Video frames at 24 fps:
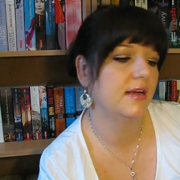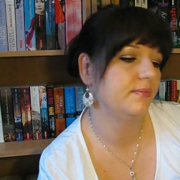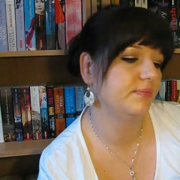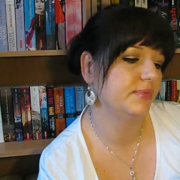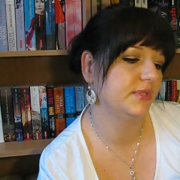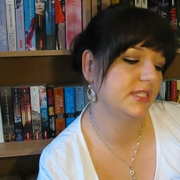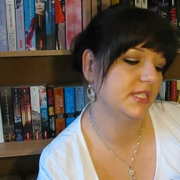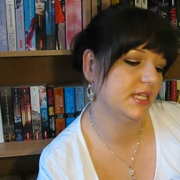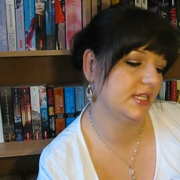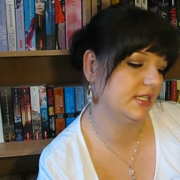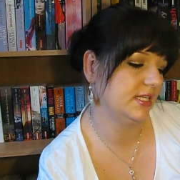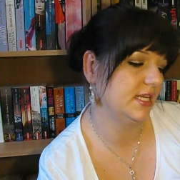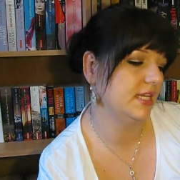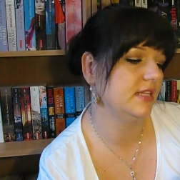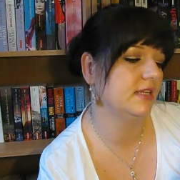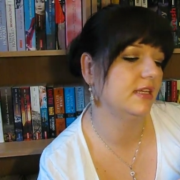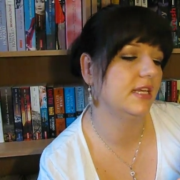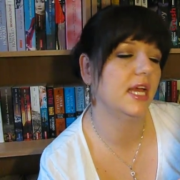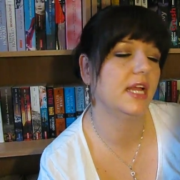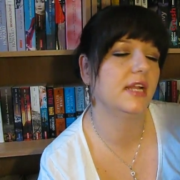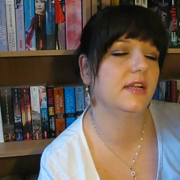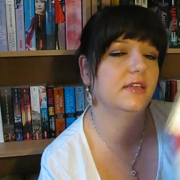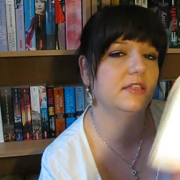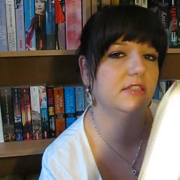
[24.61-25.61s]
habe gesagt, ich hätte
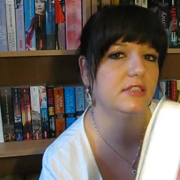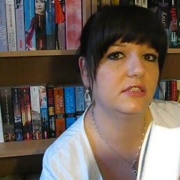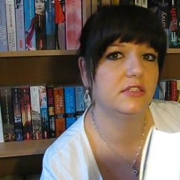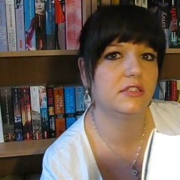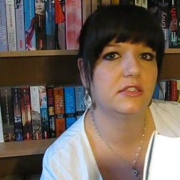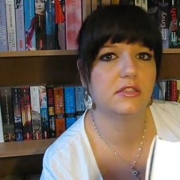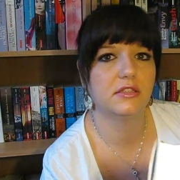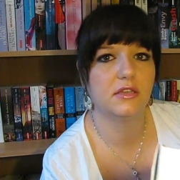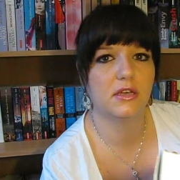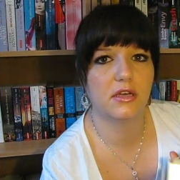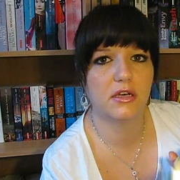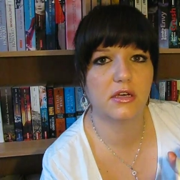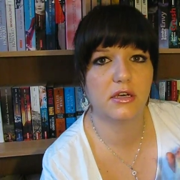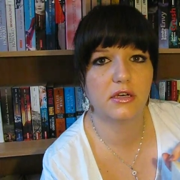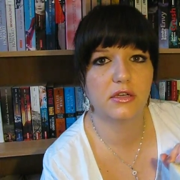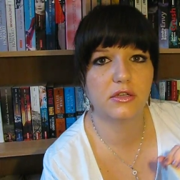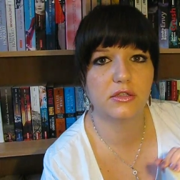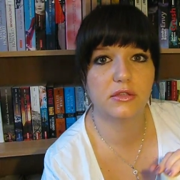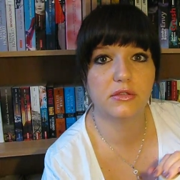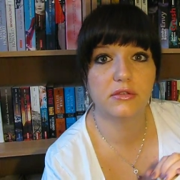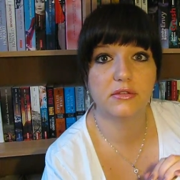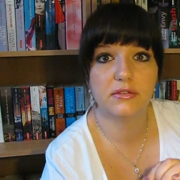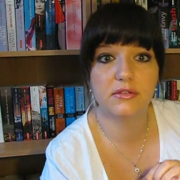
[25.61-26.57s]
gerne richtig äh,